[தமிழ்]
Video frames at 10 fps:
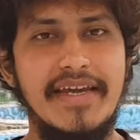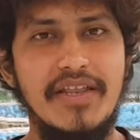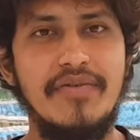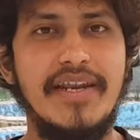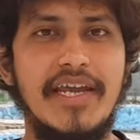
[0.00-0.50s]

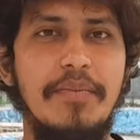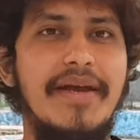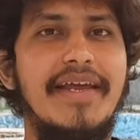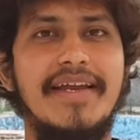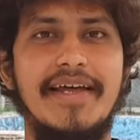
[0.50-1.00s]
இது
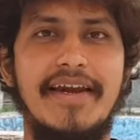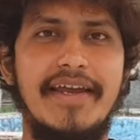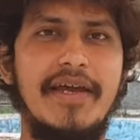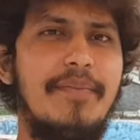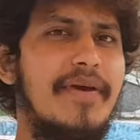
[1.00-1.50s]
வரைக்குமே நீங்கள்
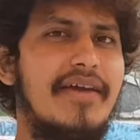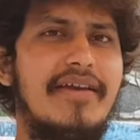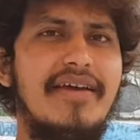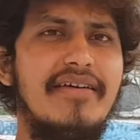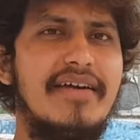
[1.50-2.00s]
நிறைய
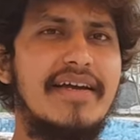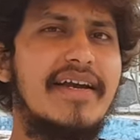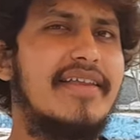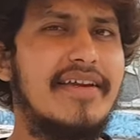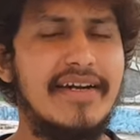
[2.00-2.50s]
பேர்
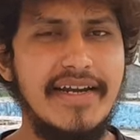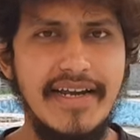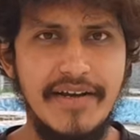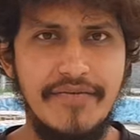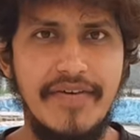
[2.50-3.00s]
கிட்டத்தட்ட
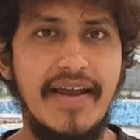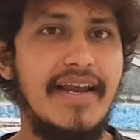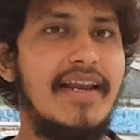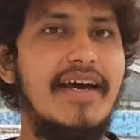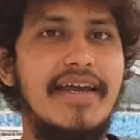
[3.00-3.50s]
நீட்
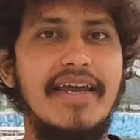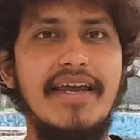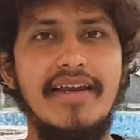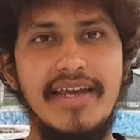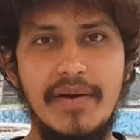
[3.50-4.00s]
ஃபெயில்
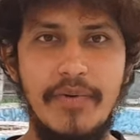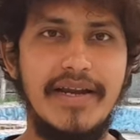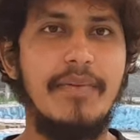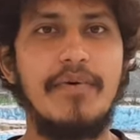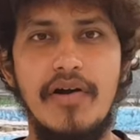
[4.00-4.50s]
ஆகி நீங்கள்
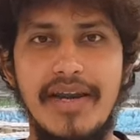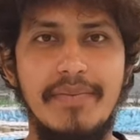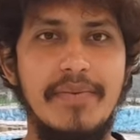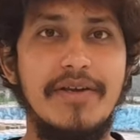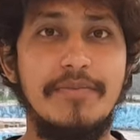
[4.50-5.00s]
போயிட்டு
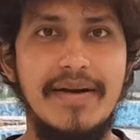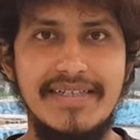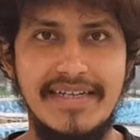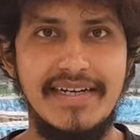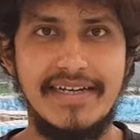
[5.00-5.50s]
அப்ராடில் எம்பிபிஎஸ்
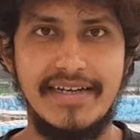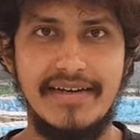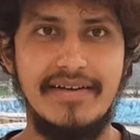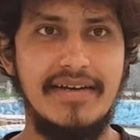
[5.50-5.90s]
படிச்சுட்டு இருக்கீங்க